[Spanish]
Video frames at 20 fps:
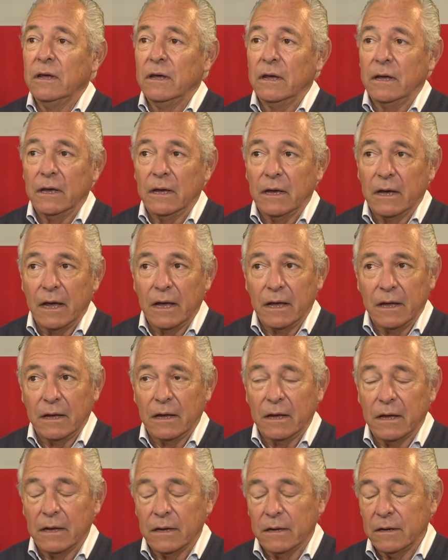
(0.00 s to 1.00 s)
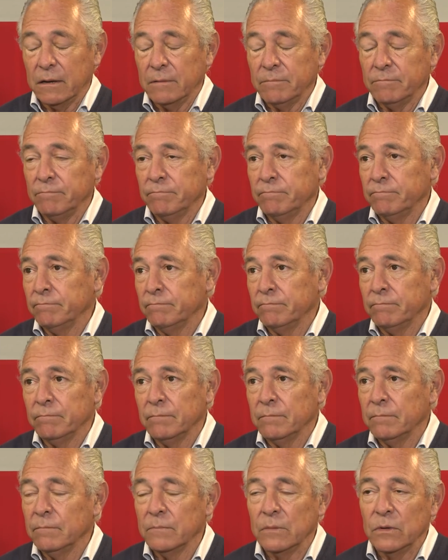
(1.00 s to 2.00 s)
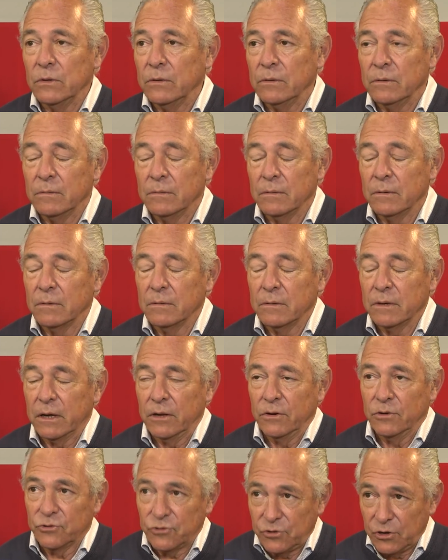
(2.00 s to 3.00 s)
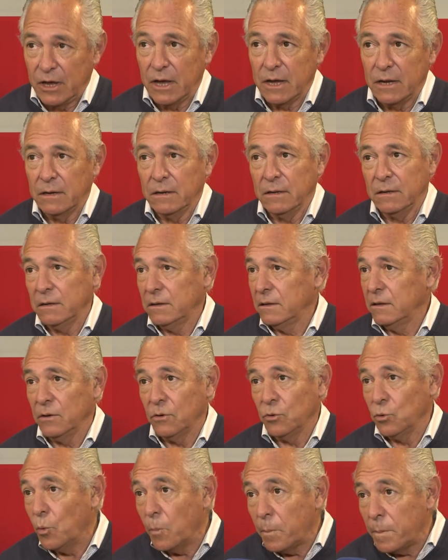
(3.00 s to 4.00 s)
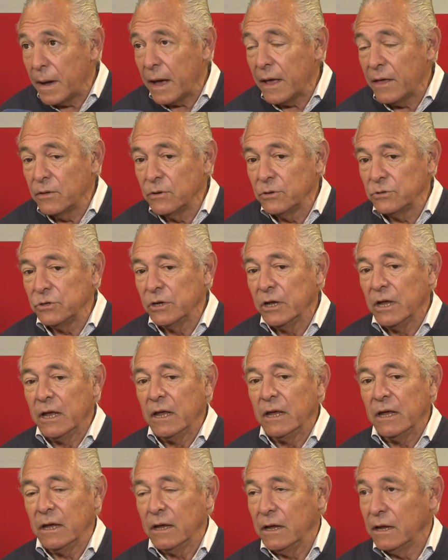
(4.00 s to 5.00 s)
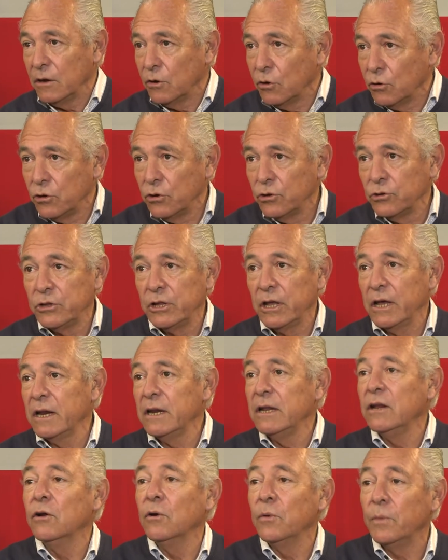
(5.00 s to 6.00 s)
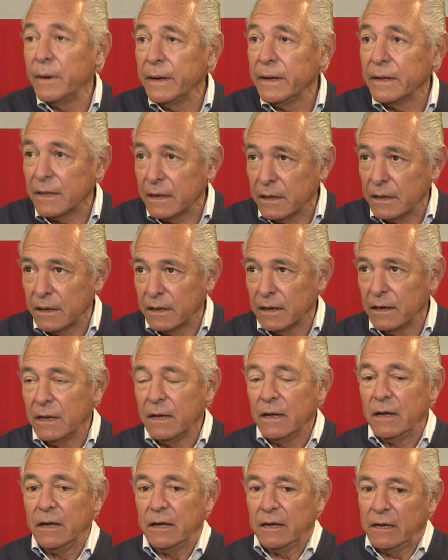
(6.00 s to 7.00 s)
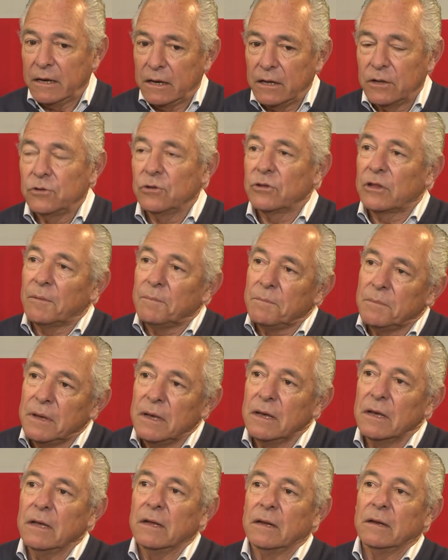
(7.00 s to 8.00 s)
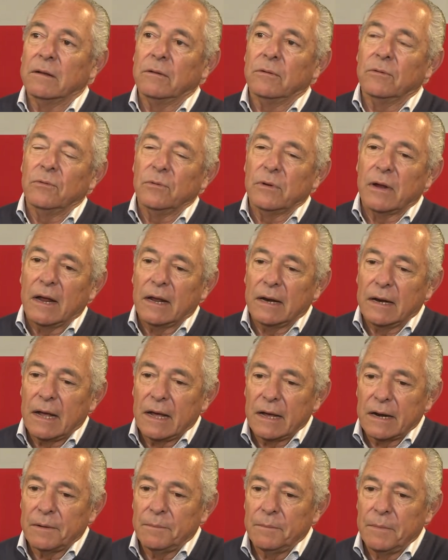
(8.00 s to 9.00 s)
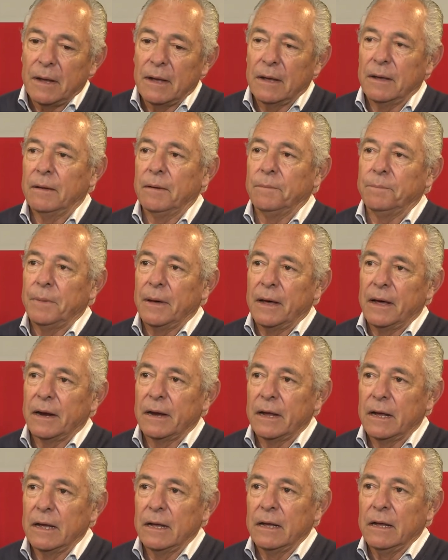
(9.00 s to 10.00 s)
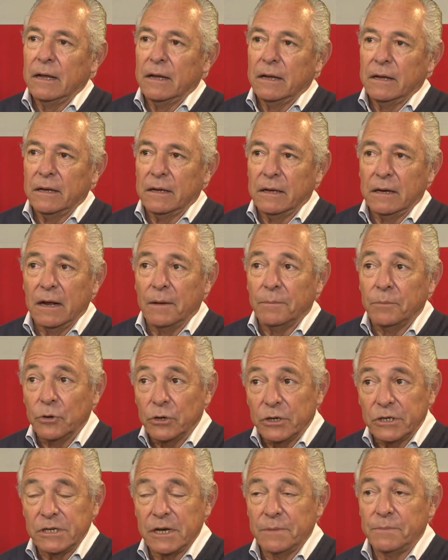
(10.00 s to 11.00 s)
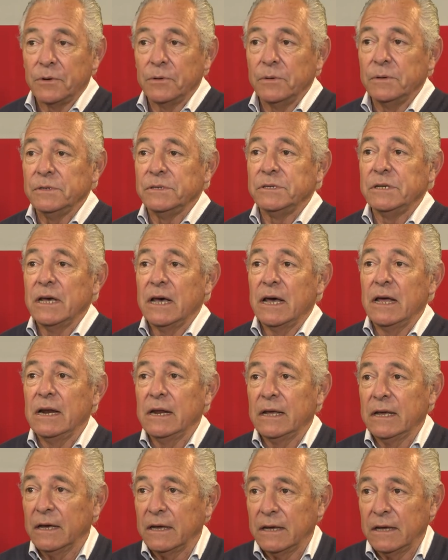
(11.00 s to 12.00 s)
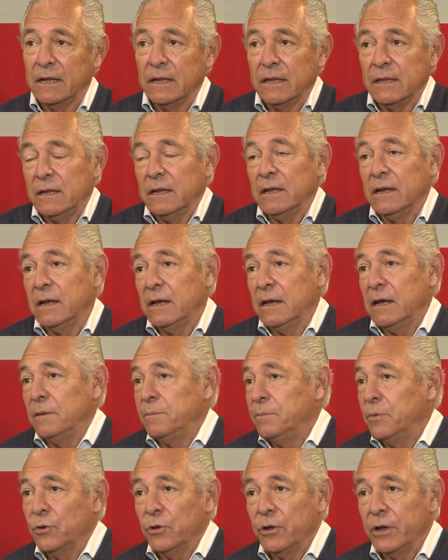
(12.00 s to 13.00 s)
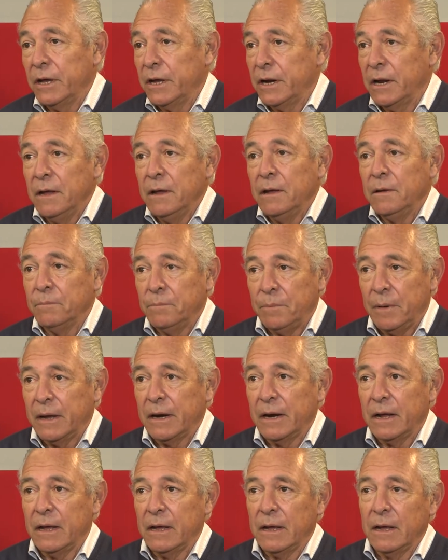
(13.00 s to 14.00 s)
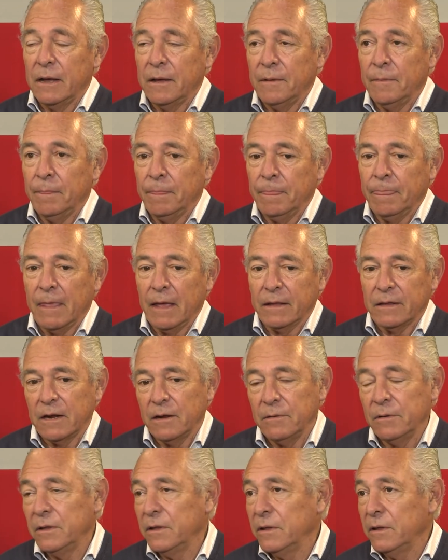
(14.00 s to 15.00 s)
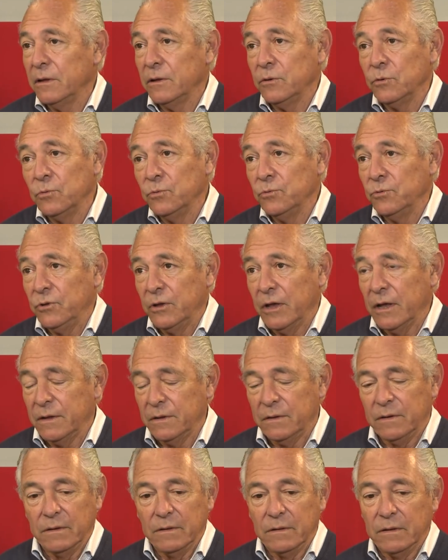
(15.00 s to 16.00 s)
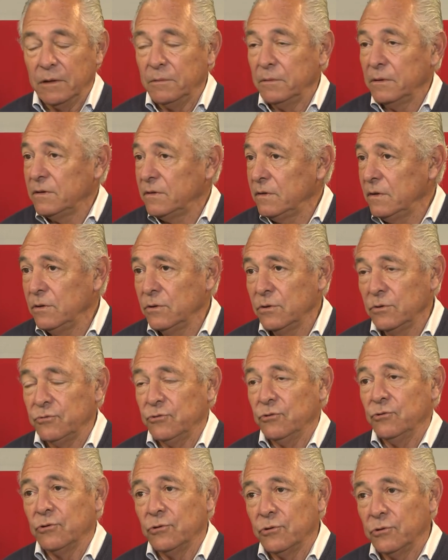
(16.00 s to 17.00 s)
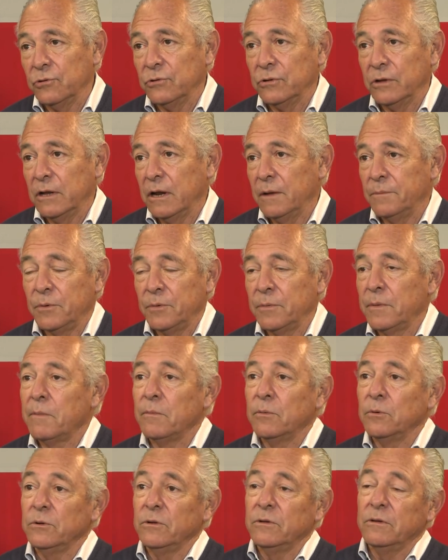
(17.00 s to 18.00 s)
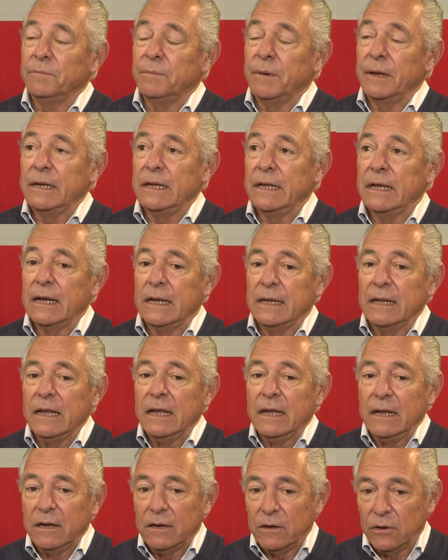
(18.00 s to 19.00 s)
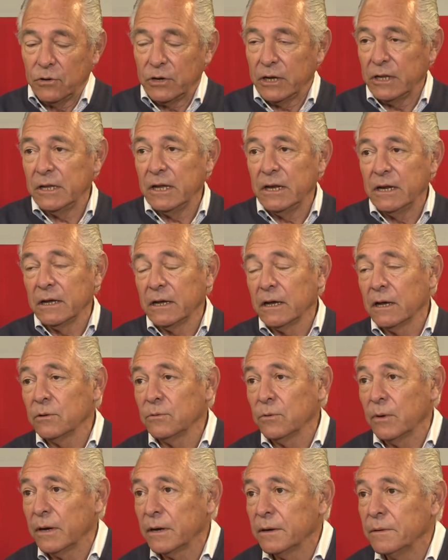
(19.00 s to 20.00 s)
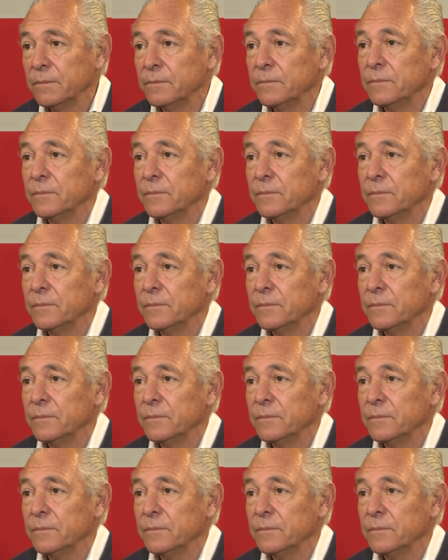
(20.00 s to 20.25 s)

eh, a mm, que no sean este, ocupados, eh, los lotean y los venden. En esto también una alarma para eh, la policía provincial, que es quien tiene el poder para, mm, a través de denuncias de vecinos o de la propia municipalidad, los que tienen que actuar.